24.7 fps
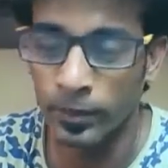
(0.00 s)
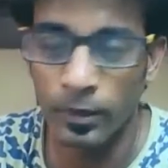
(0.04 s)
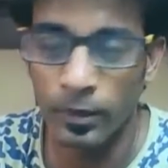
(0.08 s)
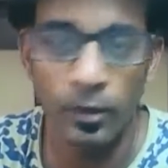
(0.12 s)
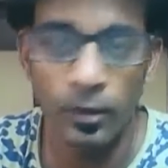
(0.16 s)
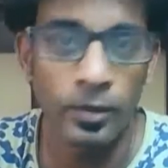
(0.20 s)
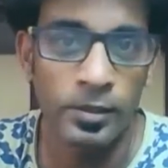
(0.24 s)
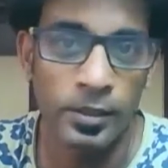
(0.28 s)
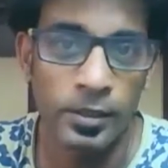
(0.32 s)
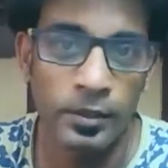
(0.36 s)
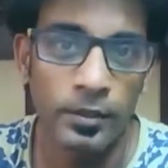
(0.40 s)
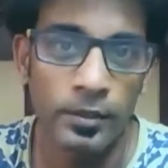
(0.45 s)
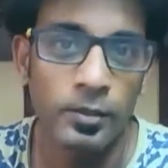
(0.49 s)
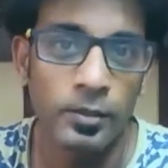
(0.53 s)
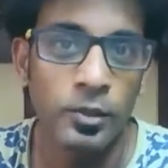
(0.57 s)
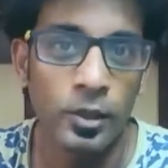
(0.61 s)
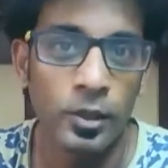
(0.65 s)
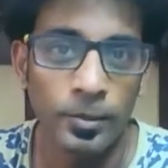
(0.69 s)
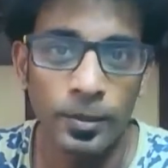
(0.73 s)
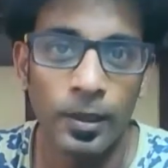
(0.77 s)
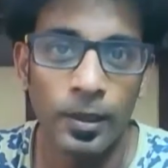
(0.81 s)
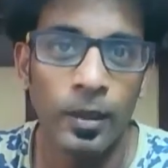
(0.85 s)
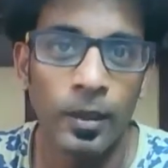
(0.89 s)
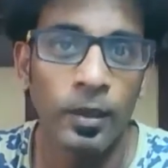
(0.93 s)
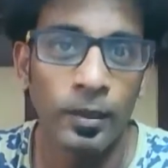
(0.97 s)
கால் சென்டர்
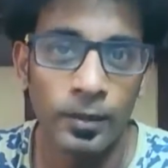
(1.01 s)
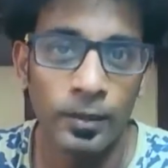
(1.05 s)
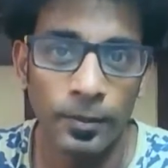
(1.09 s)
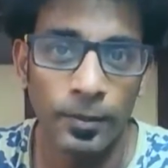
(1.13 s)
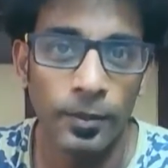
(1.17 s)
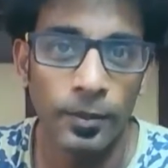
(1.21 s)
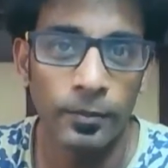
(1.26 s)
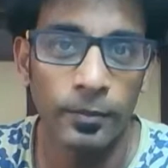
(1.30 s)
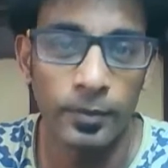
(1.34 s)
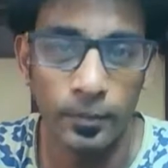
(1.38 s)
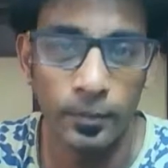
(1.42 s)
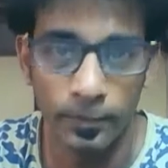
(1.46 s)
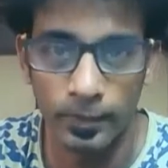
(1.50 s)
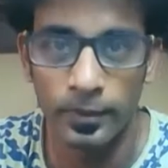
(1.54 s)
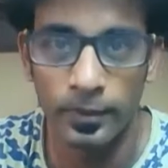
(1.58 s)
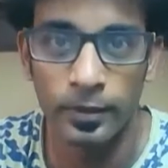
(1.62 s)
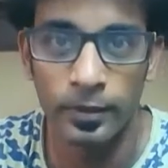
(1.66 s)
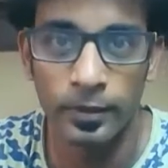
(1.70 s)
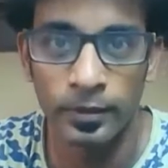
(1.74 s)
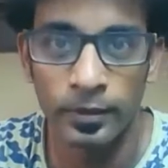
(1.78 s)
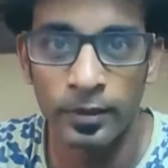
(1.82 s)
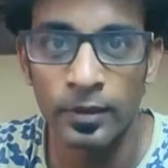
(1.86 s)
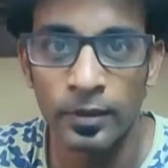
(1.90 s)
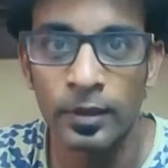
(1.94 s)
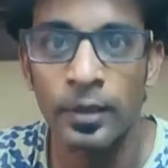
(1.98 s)
ஜாப் இது எல்லாத்தையுமே வந்து
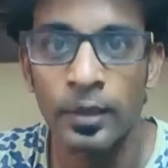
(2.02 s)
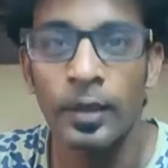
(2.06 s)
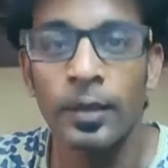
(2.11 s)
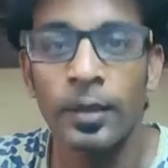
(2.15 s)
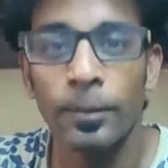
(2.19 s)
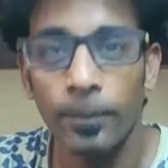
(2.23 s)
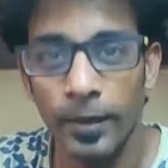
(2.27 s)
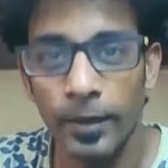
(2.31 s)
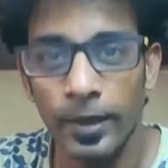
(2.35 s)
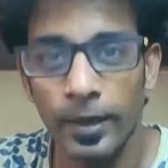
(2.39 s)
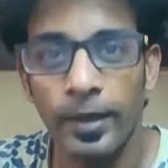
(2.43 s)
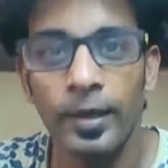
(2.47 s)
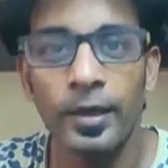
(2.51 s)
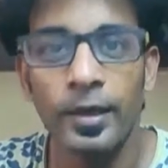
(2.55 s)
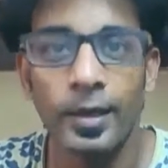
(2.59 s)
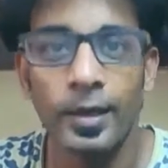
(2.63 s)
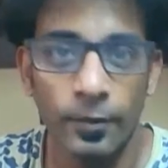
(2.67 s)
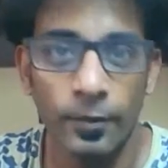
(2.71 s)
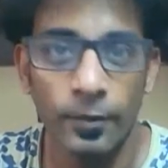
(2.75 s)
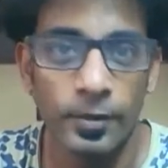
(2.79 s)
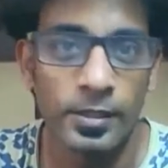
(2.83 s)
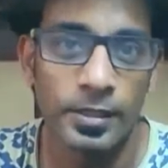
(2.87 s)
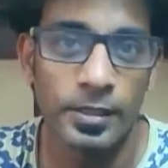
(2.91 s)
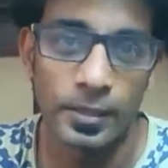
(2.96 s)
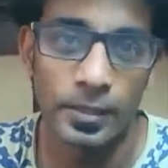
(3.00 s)
விட்டுட்டு மீடியா
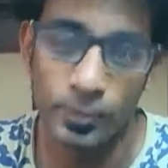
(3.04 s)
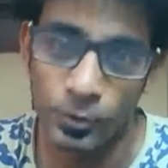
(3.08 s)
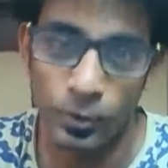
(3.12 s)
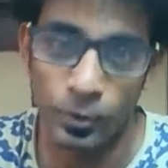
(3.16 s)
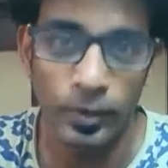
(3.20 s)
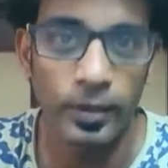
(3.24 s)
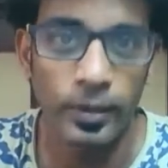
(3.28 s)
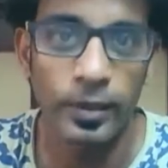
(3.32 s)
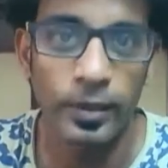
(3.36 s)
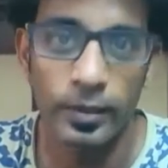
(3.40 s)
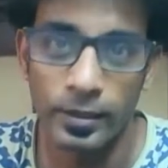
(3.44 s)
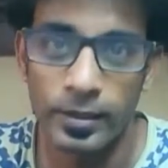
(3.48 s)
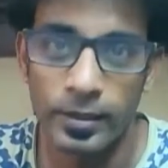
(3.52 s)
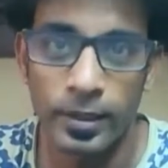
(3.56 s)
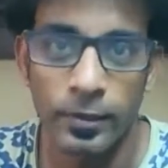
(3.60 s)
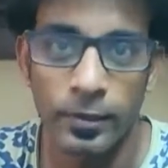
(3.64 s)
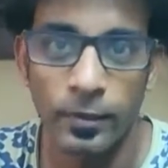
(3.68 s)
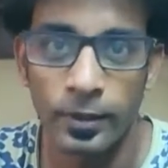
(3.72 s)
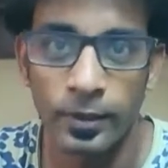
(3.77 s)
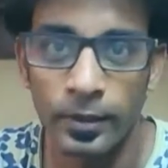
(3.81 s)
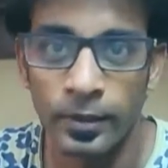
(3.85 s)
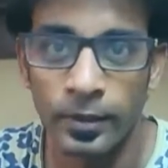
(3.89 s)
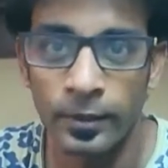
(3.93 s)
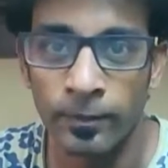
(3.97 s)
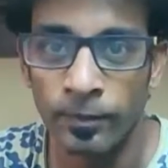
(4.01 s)
ஈவெண்ட்ஸ் தான் சொல்லிட்டு இந்த சைடு
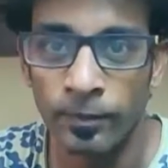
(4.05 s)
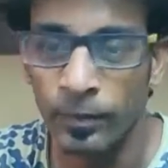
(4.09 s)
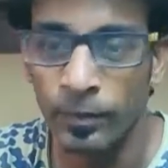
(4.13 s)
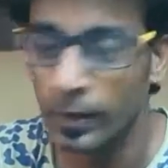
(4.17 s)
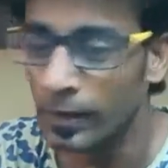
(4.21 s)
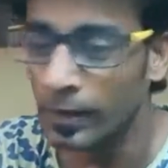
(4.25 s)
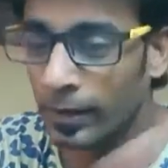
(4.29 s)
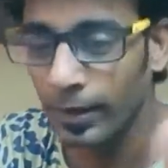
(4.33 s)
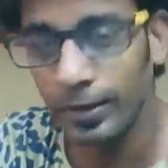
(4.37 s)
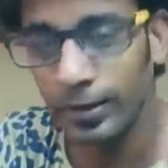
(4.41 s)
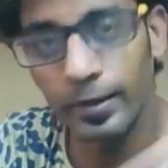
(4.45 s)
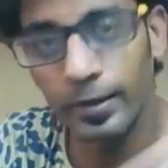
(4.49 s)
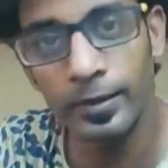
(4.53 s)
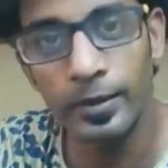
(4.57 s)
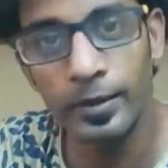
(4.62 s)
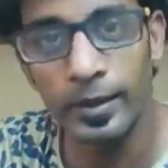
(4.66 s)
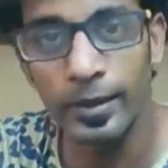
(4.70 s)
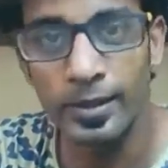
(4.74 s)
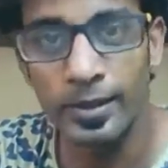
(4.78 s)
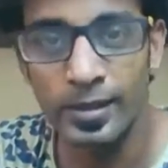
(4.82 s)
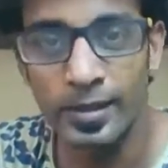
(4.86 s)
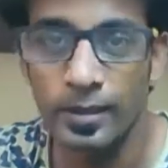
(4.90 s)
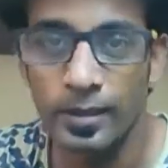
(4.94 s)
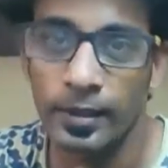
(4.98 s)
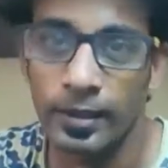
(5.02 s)
வந்துட்டேன் இந்த த்ரீ
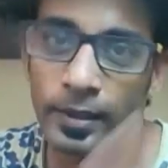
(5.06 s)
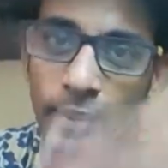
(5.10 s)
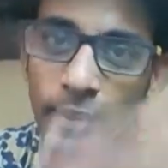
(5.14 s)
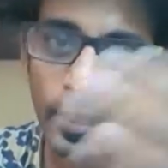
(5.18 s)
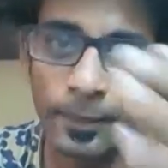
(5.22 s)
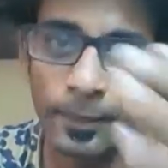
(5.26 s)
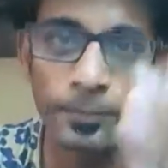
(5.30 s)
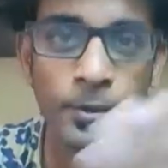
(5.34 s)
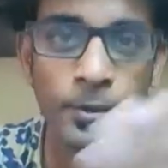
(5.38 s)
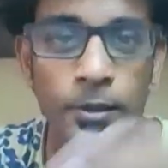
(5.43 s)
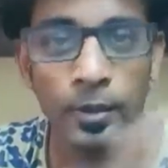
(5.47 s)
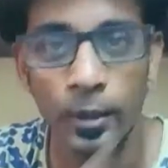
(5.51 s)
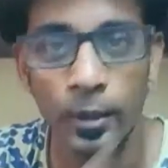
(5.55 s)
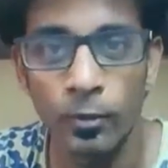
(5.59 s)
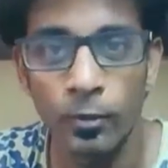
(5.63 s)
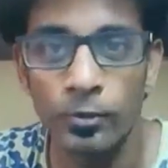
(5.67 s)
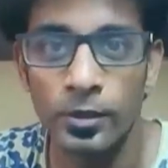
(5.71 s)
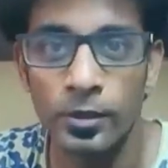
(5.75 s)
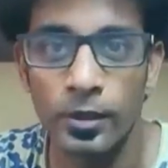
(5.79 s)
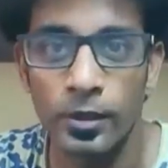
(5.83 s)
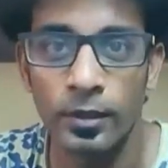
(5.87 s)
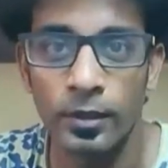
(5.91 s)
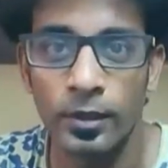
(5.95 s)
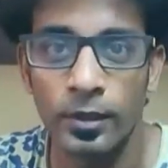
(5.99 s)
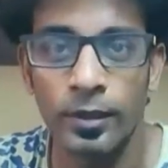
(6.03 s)
இயர்ஸ்ல நிறைய அப்ஸ் டவுன்ஸ்
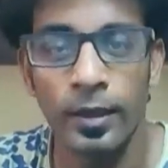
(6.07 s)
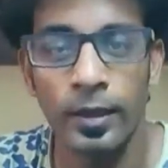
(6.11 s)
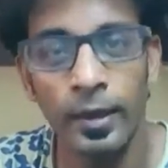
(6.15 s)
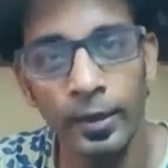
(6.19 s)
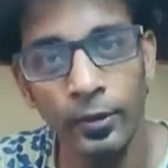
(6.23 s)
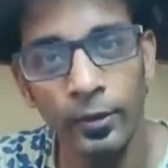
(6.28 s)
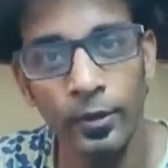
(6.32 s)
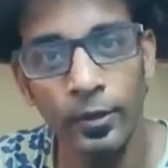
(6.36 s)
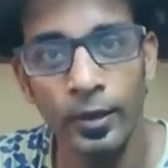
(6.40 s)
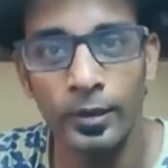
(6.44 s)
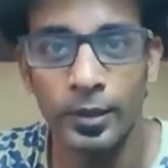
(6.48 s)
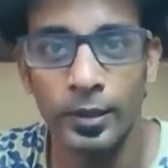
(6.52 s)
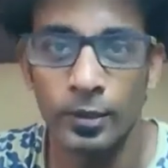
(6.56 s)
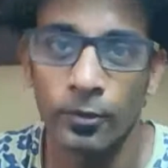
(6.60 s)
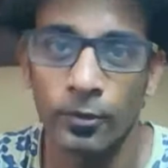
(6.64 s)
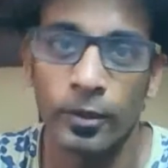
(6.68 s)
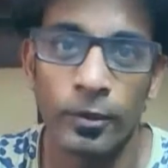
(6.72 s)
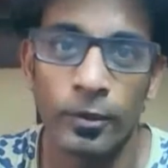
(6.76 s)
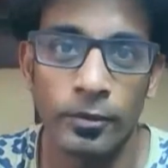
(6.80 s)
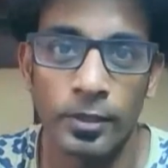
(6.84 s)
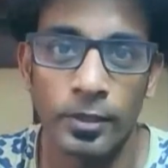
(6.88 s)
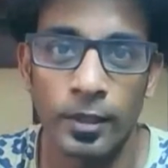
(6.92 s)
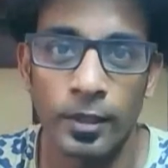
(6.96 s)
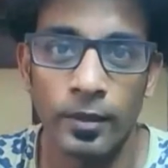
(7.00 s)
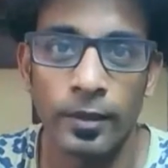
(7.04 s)
இருக்கு நான் இன்னும் கத்துக்க
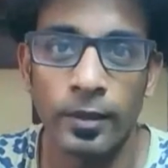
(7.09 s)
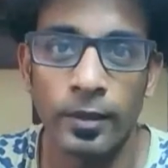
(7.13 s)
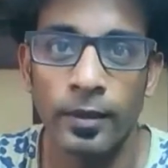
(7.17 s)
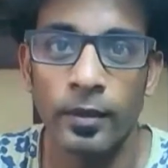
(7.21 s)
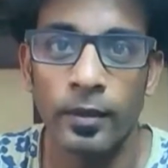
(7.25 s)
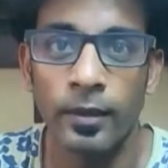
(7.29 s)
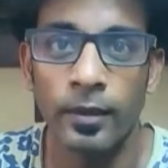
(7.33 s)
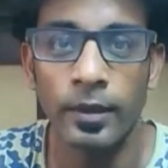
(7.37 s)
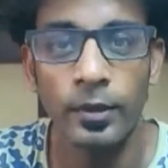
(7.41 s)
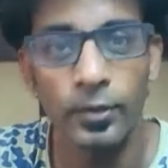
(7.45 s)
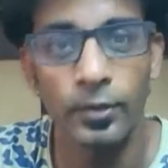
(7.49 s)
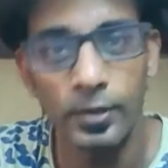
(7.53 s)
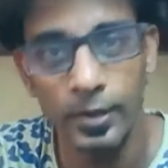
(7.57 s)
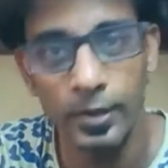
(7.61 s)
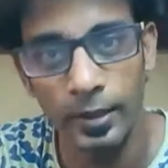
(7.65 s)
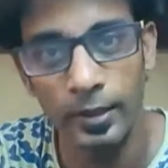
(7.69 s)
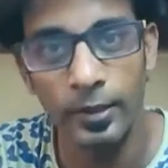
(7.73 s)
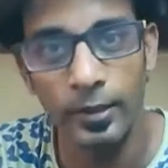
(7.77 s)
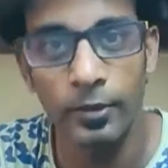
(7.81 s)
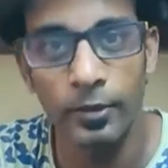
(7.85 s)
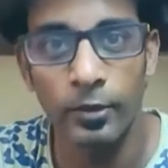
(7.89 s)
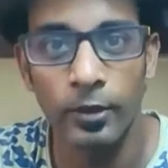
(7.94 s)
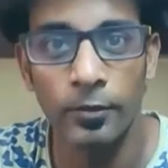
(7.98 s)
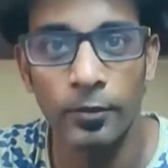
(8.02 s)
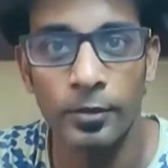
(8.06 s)
வேண்டிய விஷயங்கள் நிறைய இருக்கு இன்னும்
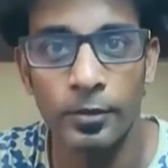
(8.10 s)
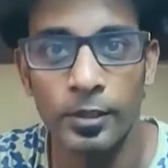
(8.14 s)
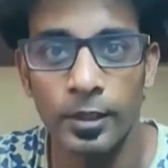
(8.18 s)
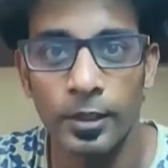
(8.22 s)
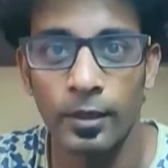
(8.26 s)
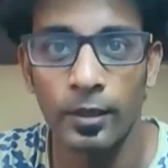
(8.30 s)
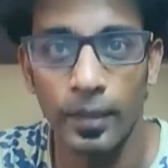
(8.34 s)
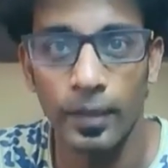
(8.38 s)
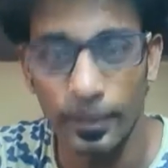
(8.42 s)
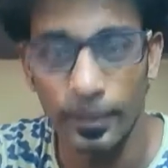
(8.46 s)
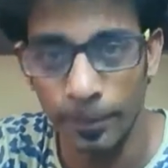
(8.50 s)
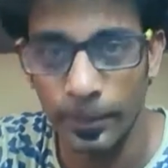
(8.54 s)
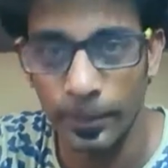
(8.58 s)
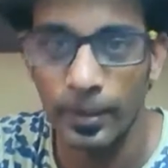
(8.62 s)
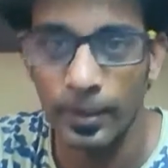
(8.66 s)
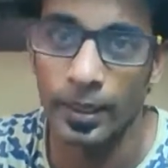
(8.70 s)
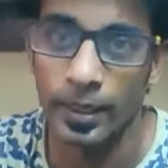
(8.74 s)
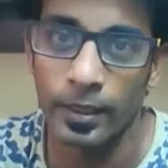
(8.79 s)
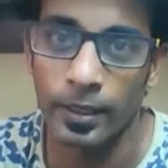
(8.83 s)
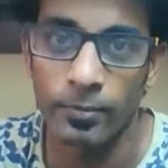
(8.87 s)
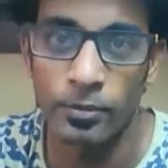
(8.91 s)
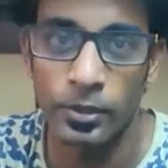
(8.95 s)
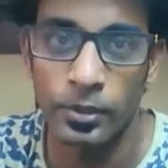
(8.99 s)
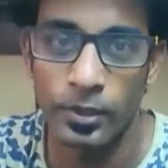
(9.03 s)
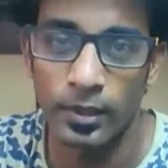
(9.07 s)
சாதிக்க வேண்டிய விஷயங்கள் இப்பதான்
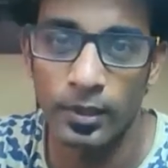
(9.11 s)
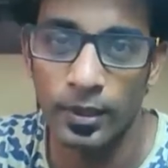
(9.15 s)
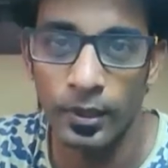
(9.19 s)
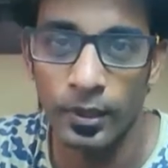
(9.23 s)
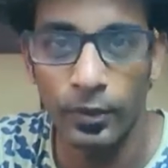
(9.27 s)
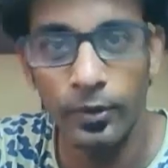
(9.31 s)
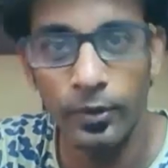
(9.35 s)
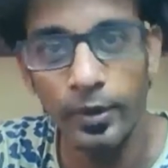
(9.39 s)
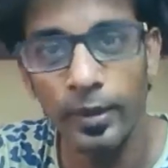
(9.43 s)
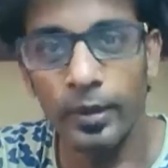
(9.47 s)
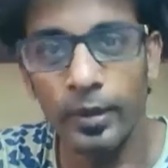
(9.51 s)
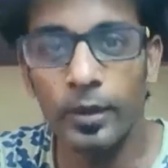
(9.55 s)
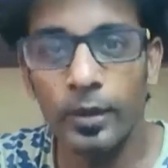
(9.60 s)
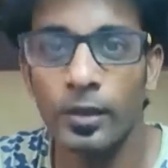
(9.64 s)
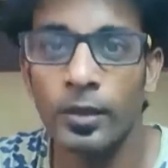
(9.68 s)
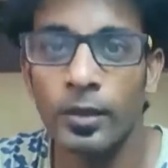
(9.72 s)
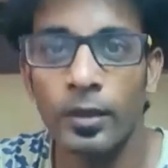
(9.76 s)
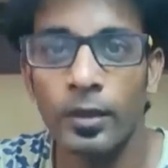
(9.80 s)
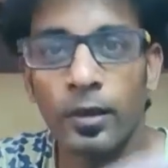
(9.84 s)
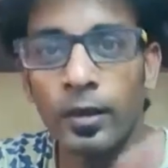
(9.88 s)
ஆரம்பிச்சிருக்கேன் இன்னும் நிறைய